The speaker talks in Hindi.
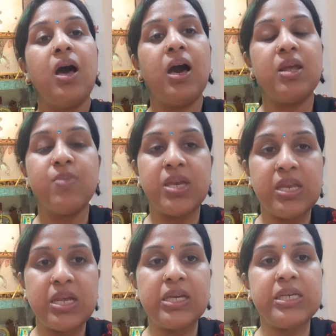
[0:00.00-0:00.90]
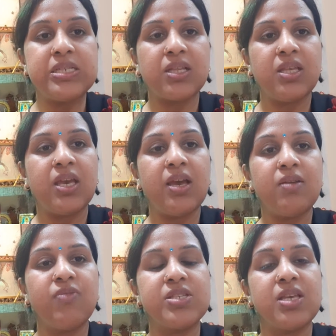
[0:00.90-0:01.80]
हर महीने की जाती है
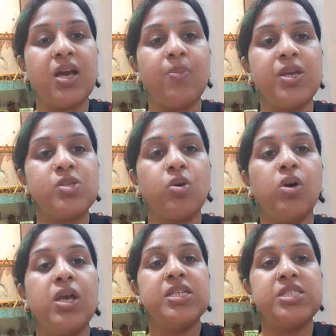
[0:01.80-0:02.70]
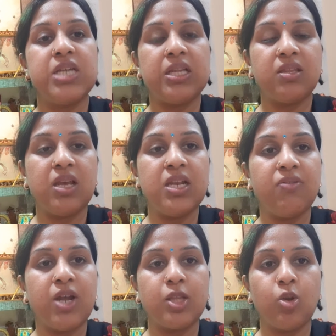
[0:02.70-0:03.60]
वैसे हमें जो चैत्र के
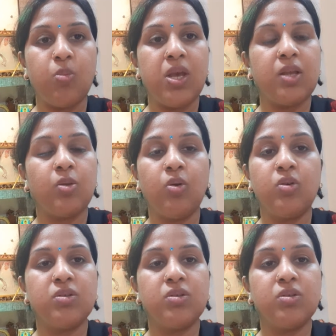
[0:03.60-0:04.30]
नवरात्रों में तो